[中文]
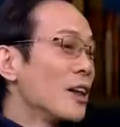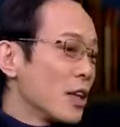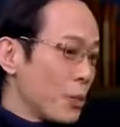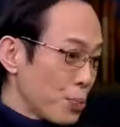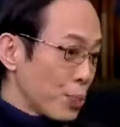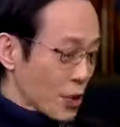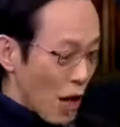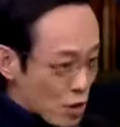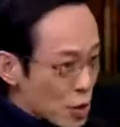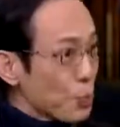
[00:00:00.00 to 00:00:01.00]
你不
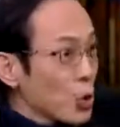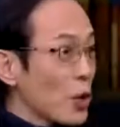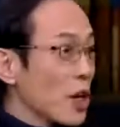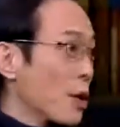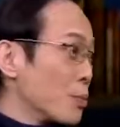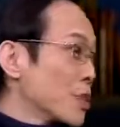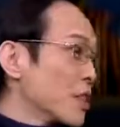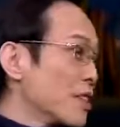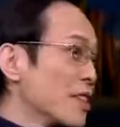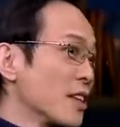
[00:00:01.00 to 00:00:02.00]
老是不退也不
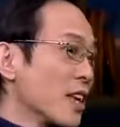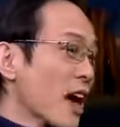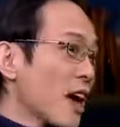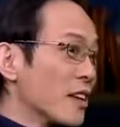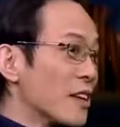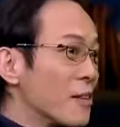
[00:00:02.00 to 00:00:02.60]
行。哎，我听